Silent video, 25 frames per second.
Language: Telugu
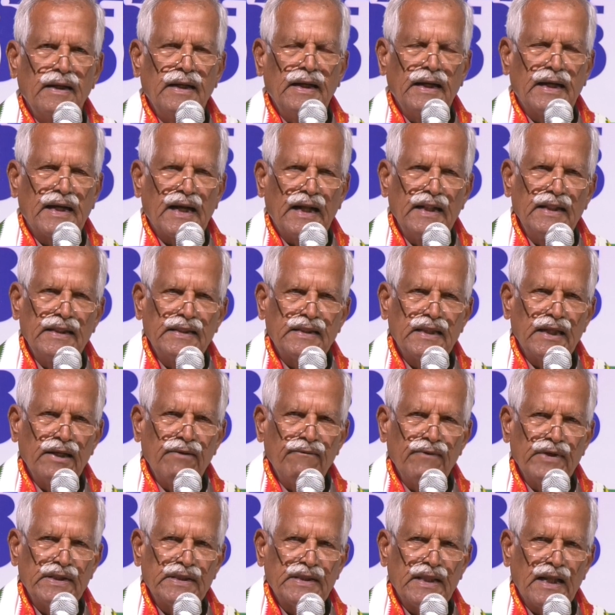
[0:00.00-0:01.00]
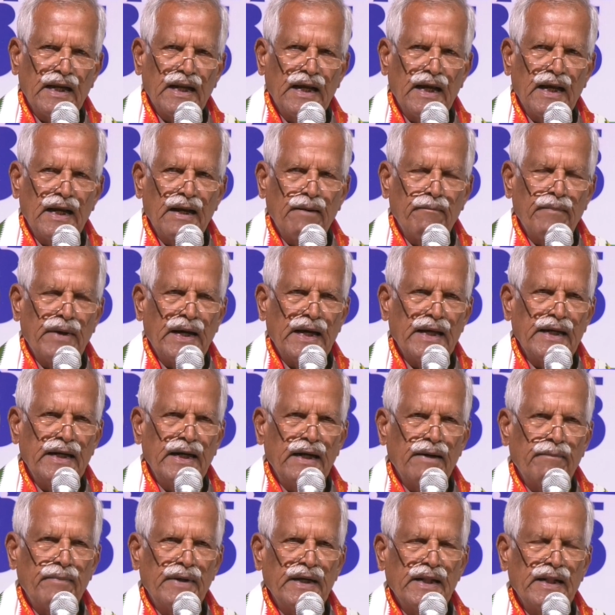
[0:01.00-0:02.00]
ఈ కల్తీ విత్తనాల
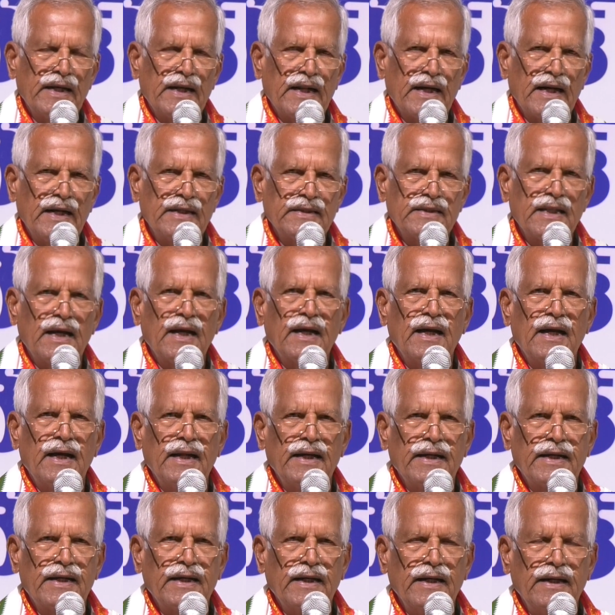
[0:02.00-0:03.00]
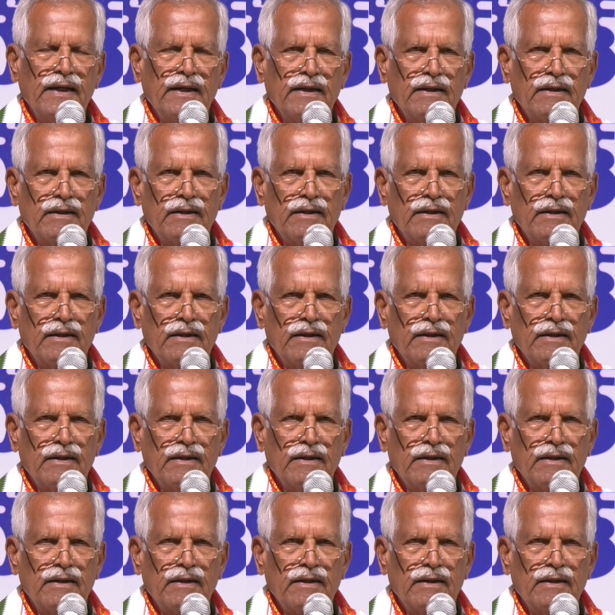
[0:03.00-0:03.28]
బారిన పడిన రైతాంగానికి